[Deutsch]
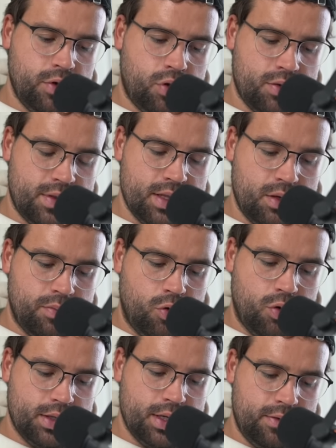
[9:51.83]
Wir können es nicht
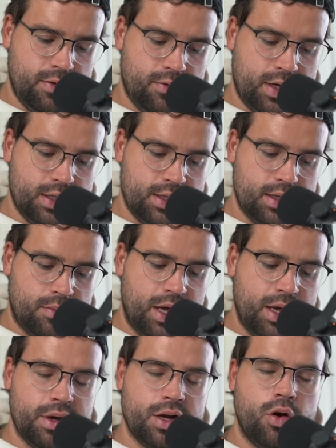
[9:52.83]
beurteilen. Wir waren nicht
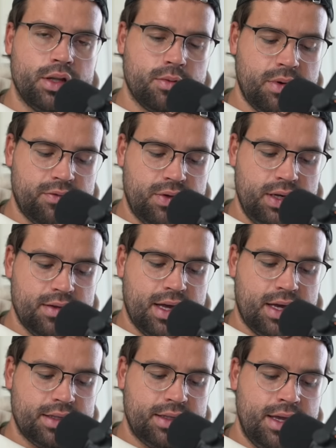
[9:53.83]
dabei. Man hört immer viele
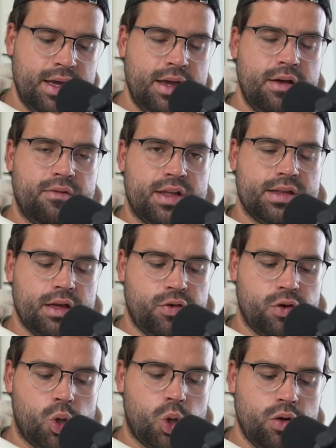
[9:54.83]
Sachen, was
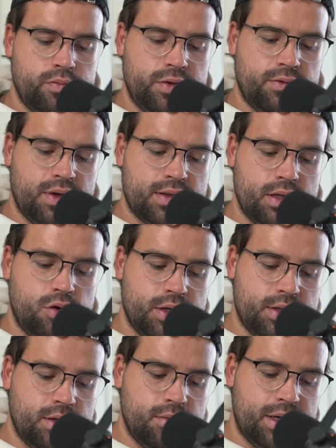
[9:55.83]
davon stimmt, was die
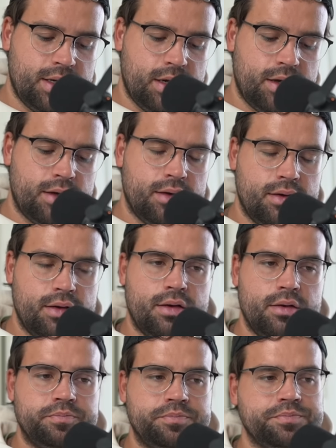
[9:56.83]
Leute immer da
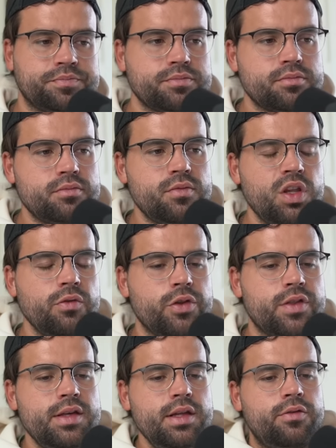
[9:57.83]
ähm,
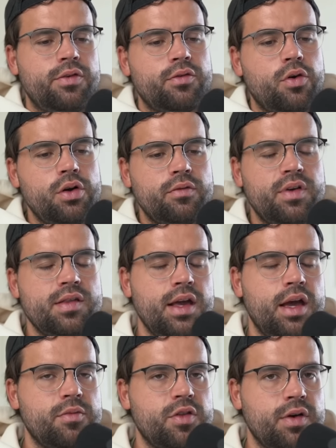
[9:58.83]
für Ziele verfolgen, wenn
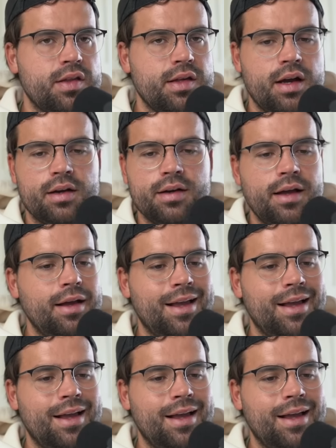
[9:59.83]
sie einem sowas sagen.